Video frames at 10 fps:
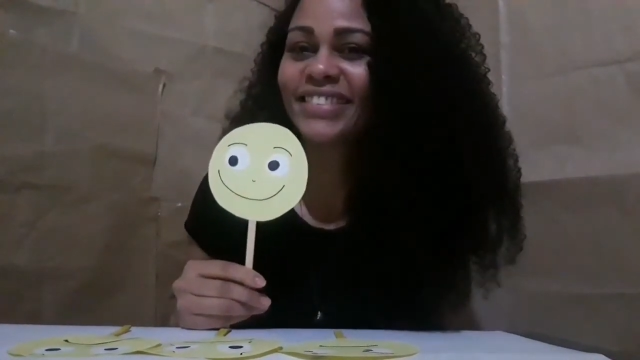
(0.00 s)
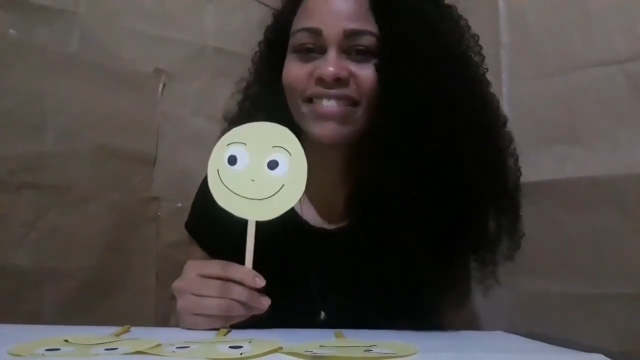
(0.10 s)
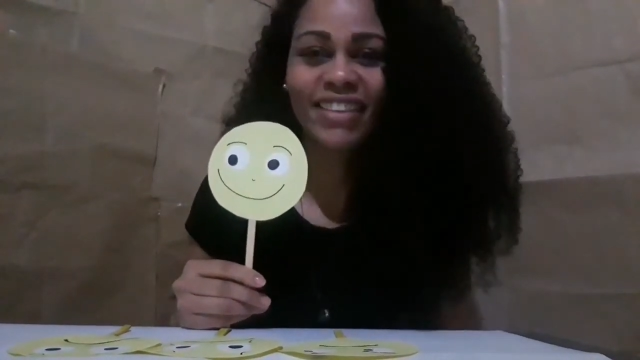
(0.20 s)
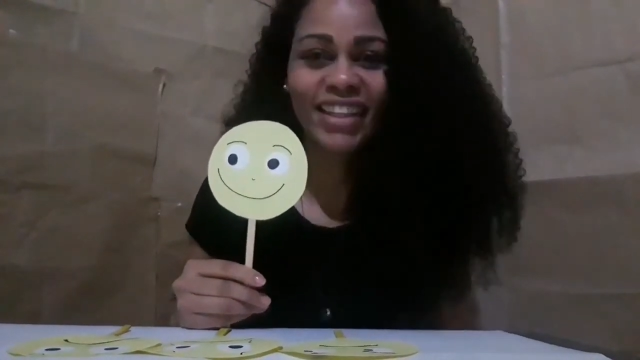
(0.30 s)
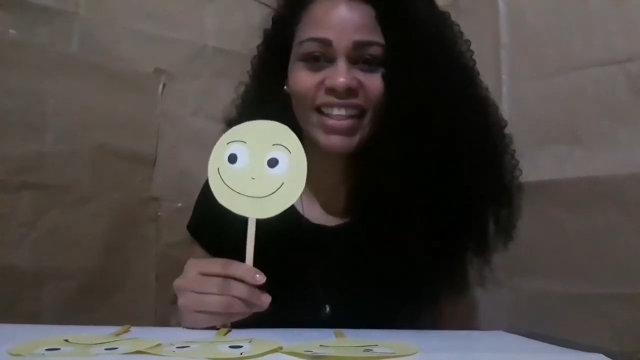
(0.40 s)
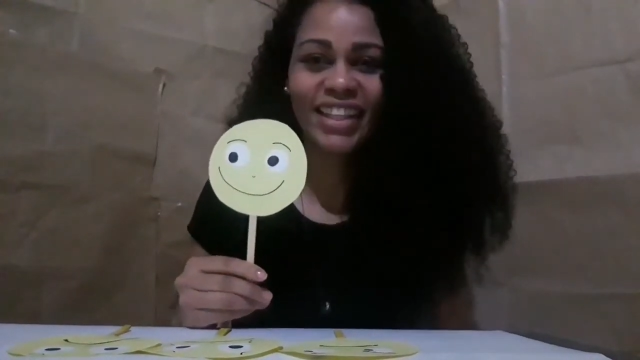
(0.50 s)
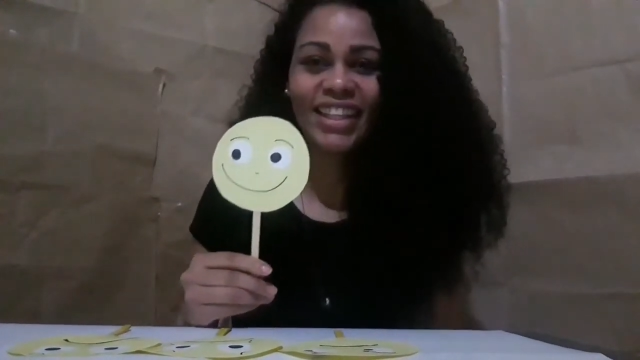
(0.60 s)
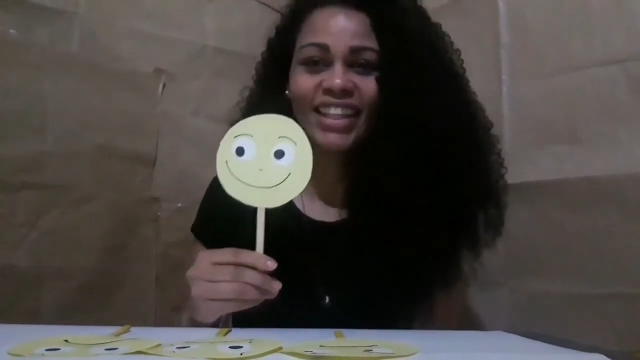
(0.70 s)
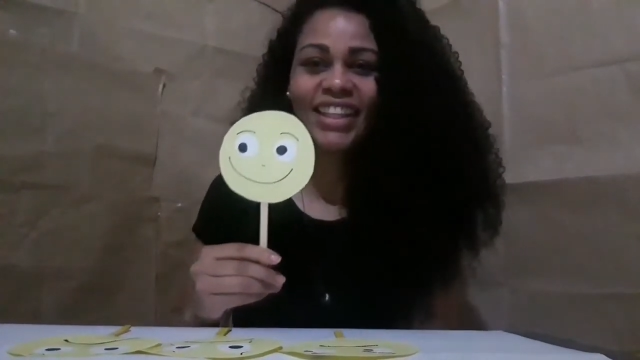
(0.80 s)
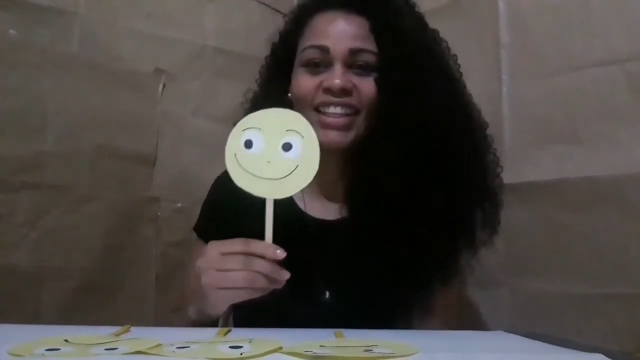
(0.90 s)

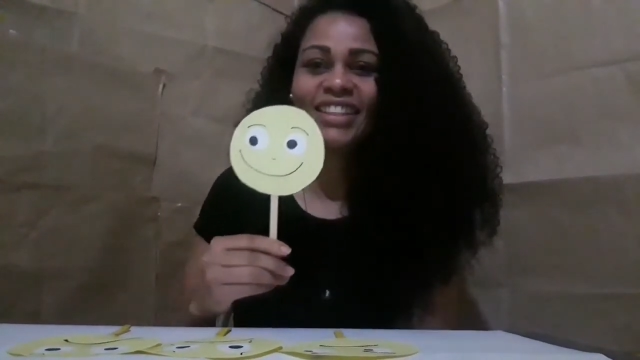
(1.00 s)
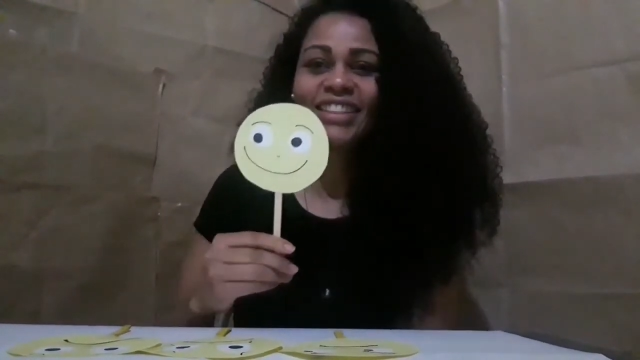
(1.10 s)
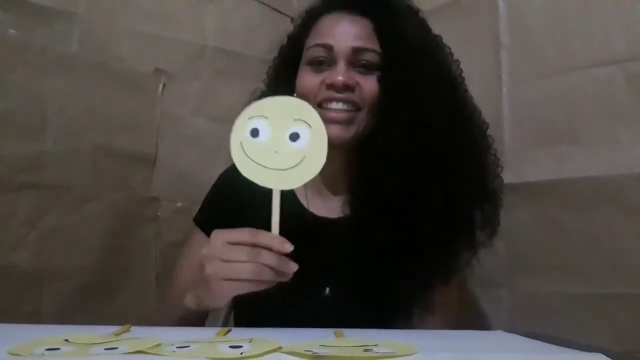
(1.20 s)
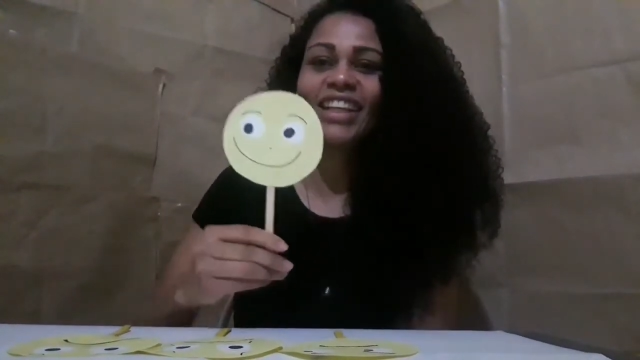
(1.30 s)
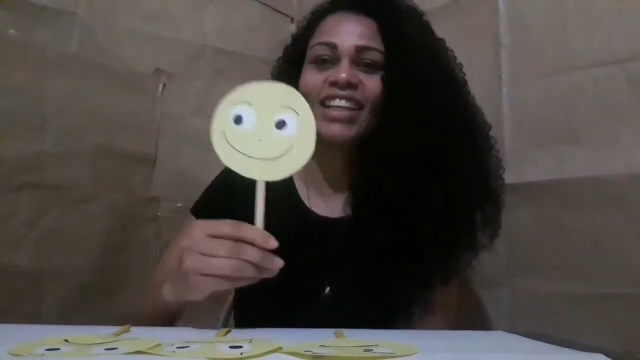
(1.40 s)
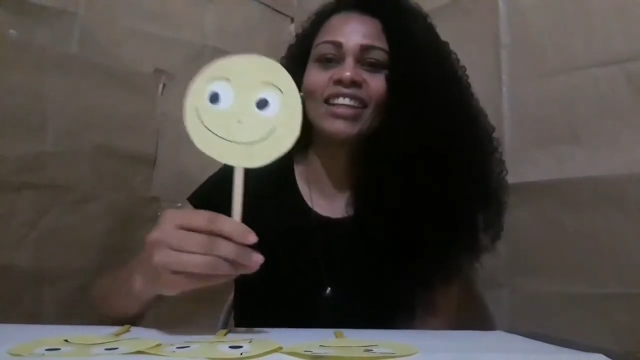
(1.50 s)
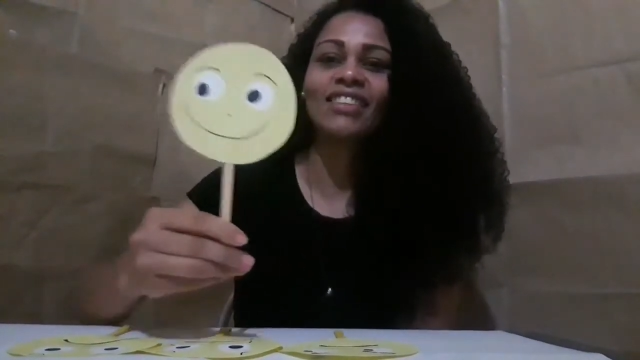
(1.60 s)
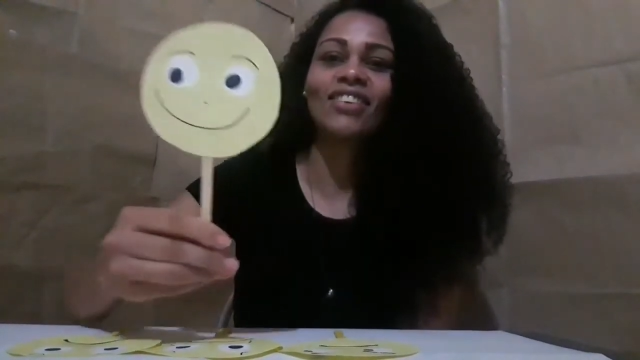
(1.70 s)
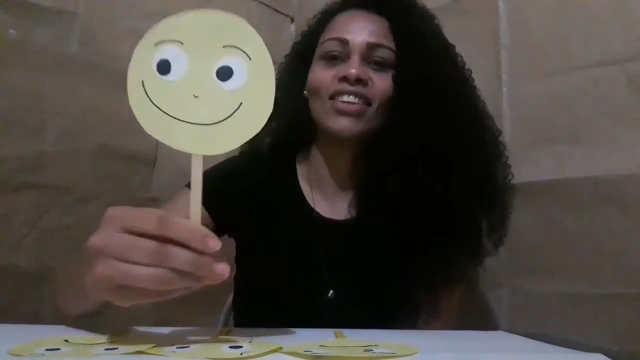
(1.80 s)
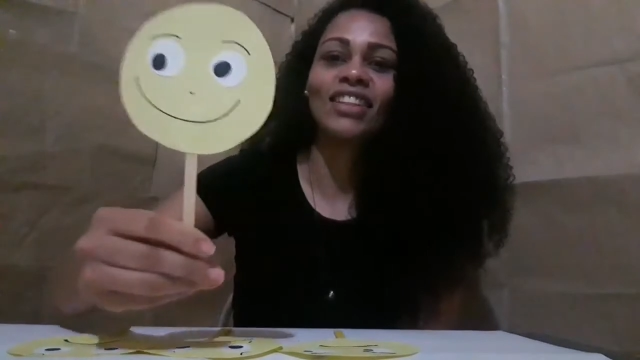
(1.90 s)
feliz. Olha aqui
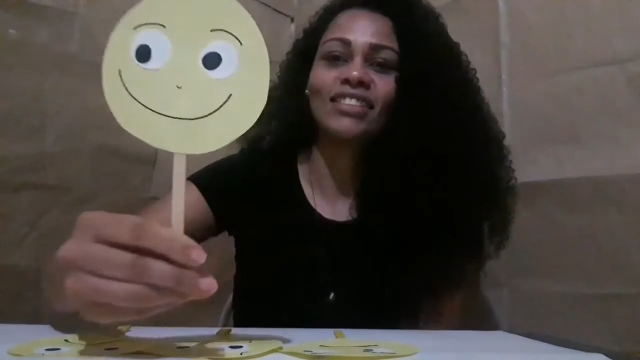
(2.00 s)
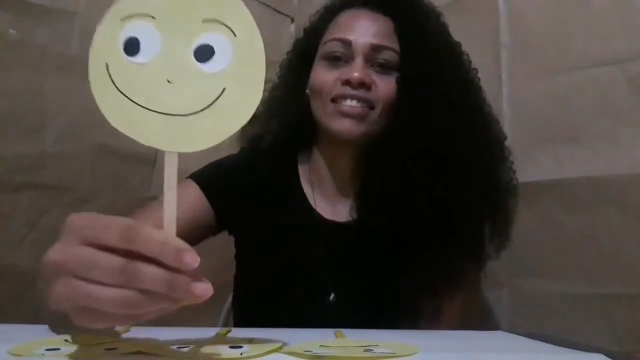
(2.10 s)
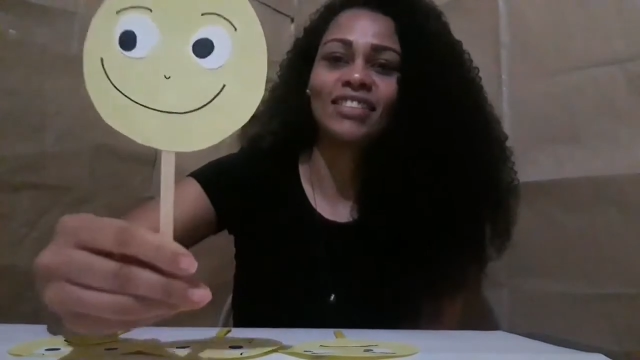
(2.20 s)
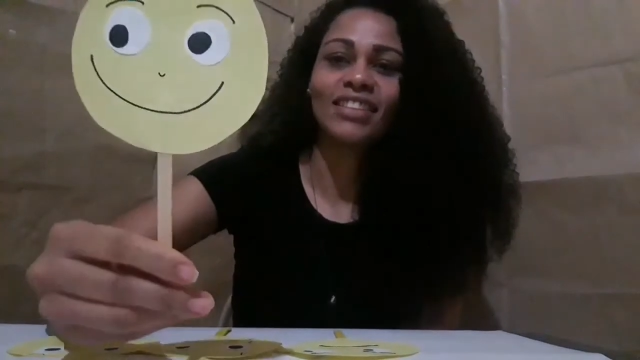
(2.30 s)
que sorriso.